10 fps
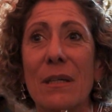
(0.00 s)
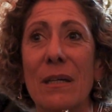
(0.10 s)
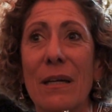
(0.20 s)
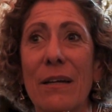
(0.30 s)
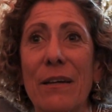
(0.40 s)

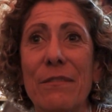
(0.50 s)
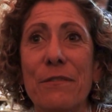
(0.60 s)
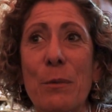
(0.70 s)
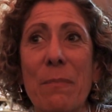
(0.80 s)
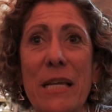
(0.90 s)
eh,
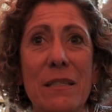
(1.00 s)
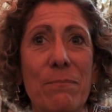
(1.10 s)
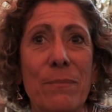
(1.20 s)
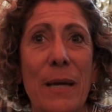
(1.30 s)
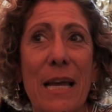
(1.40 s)
foi bem,
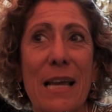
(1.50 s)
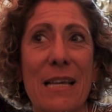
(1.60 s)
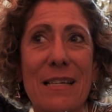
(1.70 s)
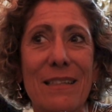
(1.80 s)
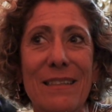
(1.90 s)

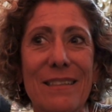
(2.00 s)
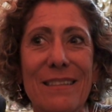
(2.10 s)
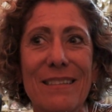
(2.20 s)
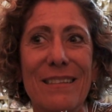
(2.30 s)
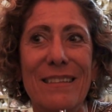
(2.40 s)

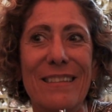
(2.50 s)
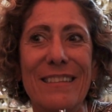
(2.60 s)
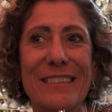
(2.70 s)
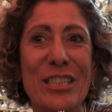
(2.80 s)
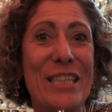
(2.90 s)
bem
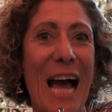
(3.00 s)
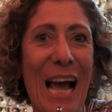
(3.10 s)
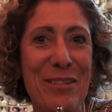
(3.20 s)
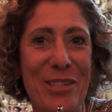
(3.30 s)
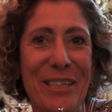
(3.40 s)
eh,
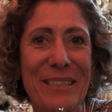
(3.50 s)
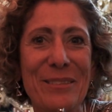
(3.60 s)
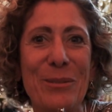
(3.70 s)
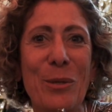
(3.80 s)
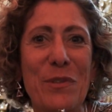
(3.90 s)

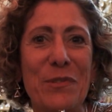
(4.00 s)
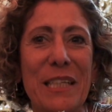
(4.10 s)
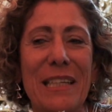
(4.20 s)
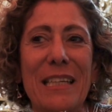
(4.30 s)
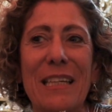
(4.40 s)
didática sobre
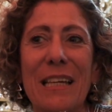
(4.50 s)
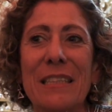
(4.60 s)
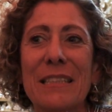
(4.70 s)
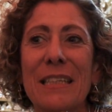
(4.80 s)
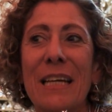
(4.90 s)
franquia.